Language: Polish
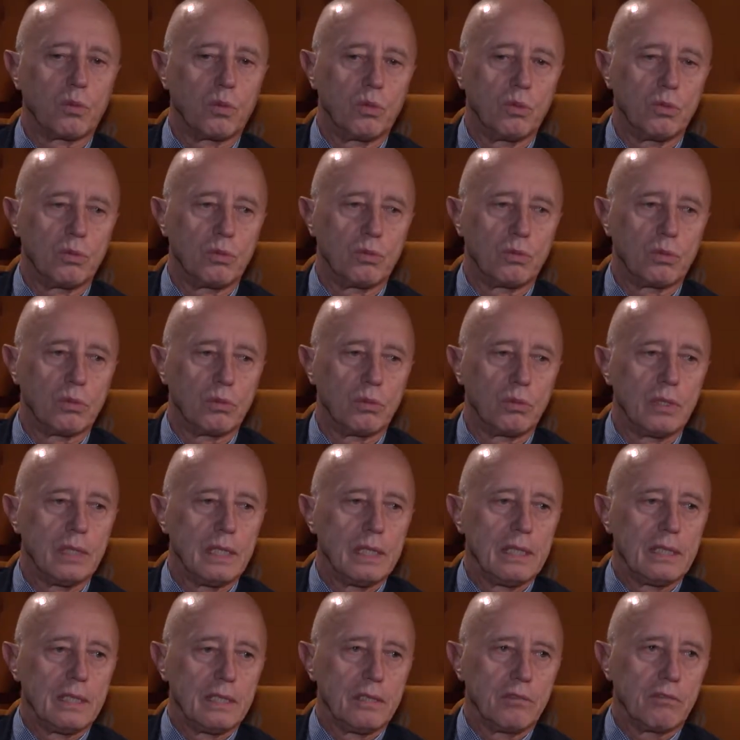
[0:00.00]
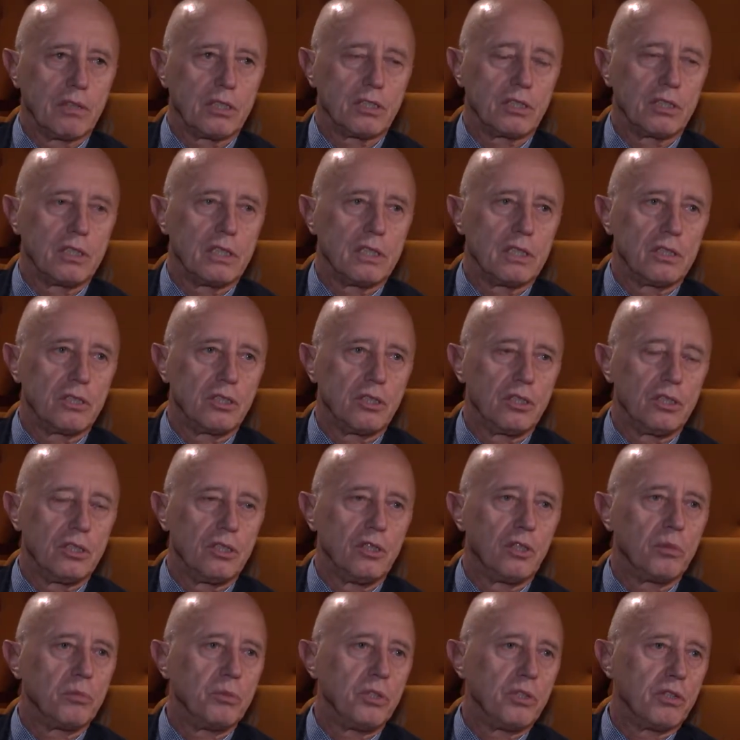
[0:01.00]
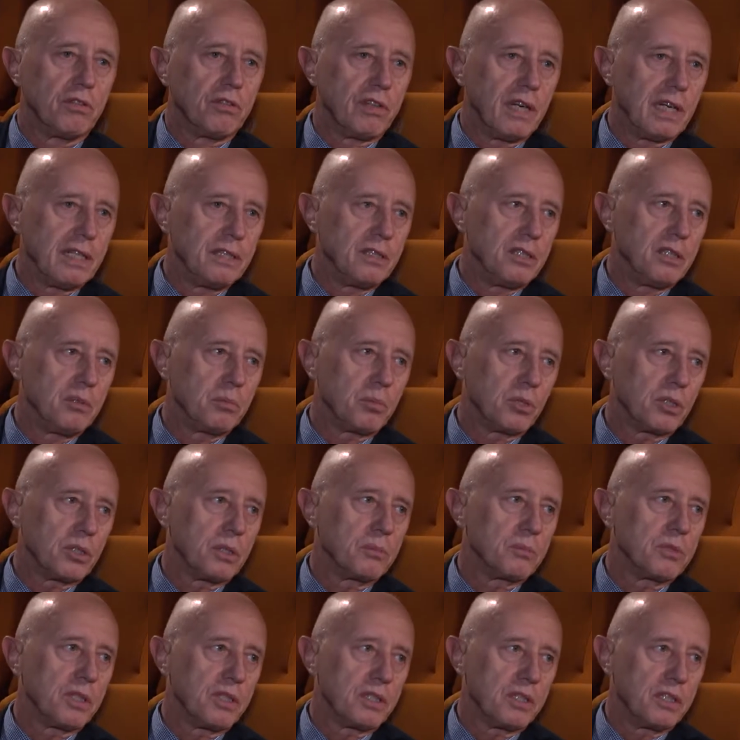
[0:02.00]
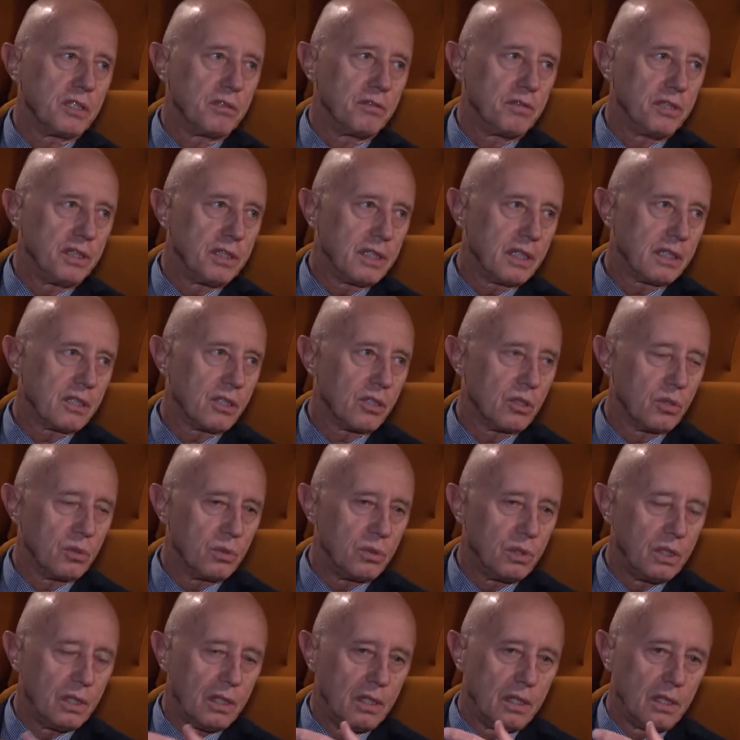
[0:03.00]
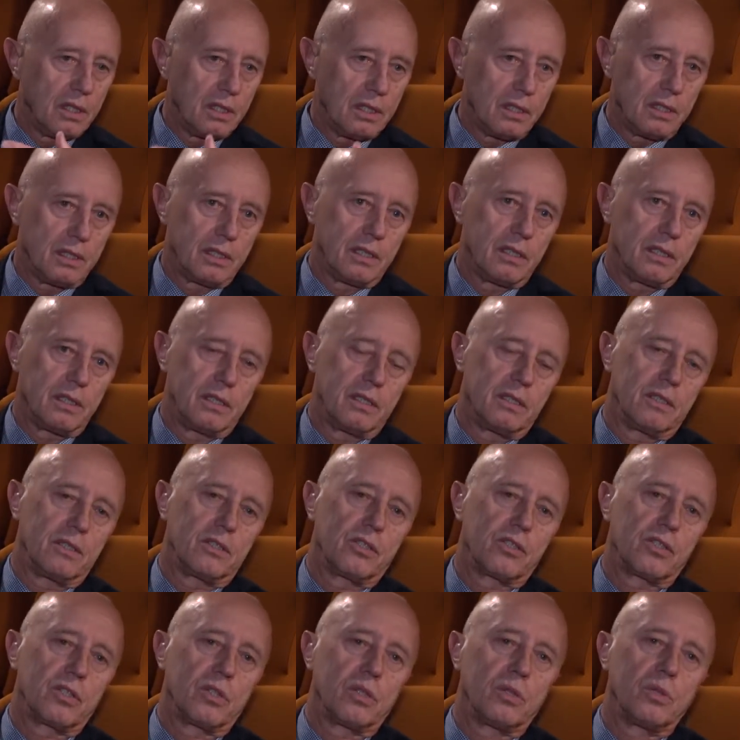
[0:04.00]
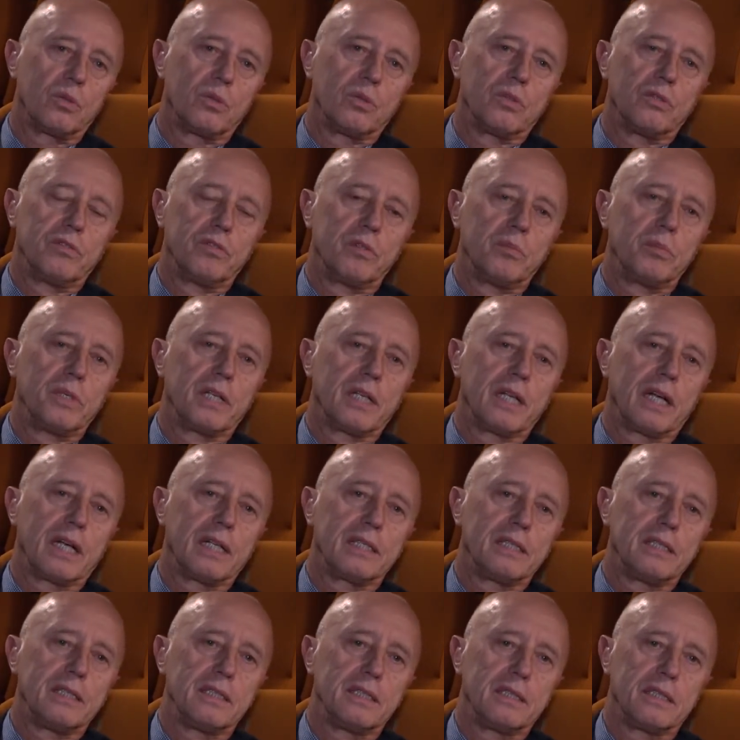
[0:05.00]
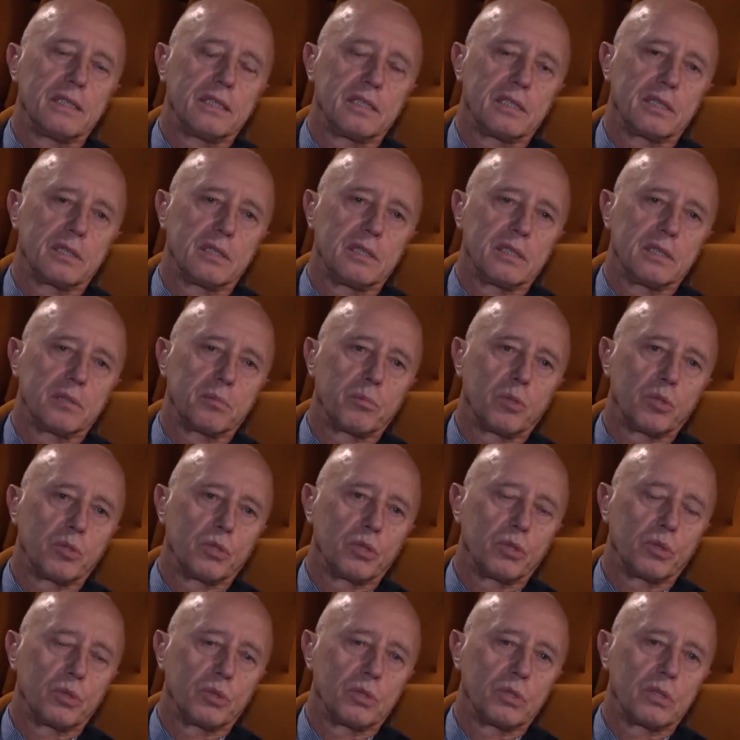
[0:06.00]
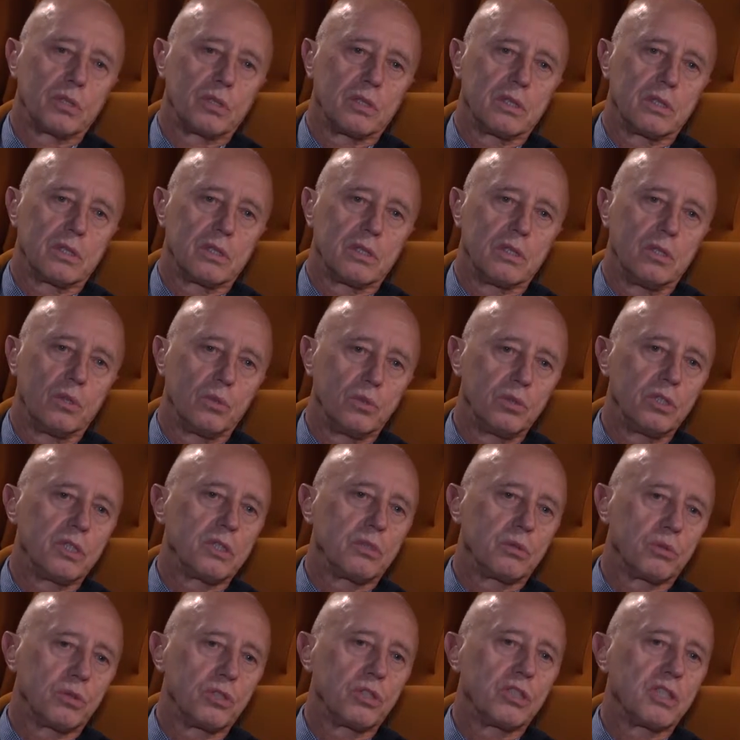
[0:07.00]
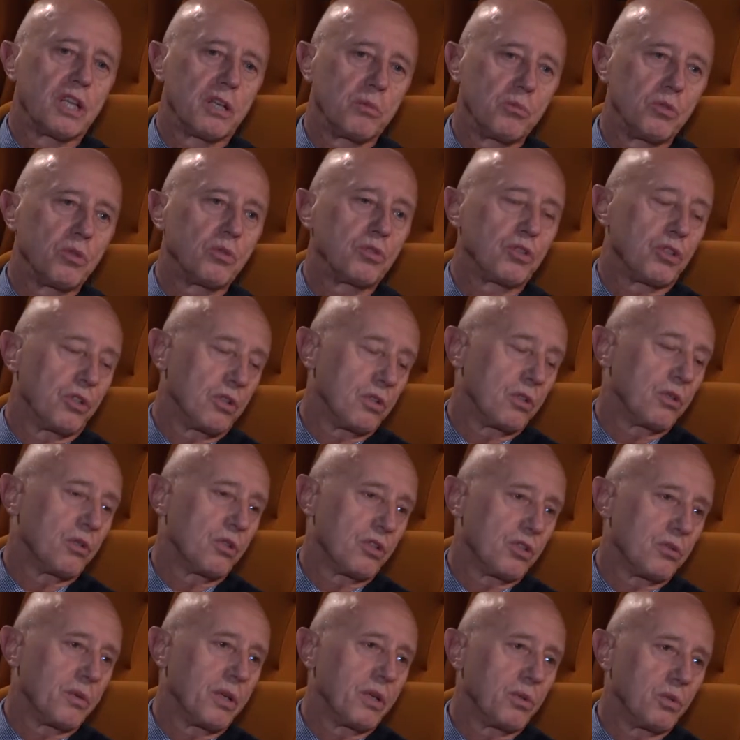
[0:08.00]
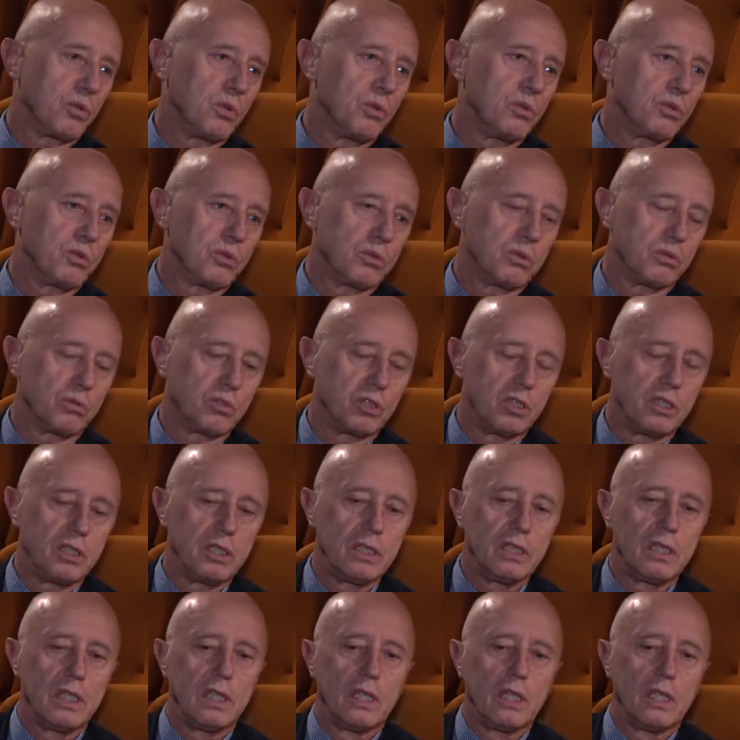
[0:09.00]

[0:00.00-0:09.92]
kulturą. I właśnie ci nominowani i potem ten Gryfita są, są wybierani z, spośród ludzi, którzy się zajmują szeroko rozumianą kulturą, czyli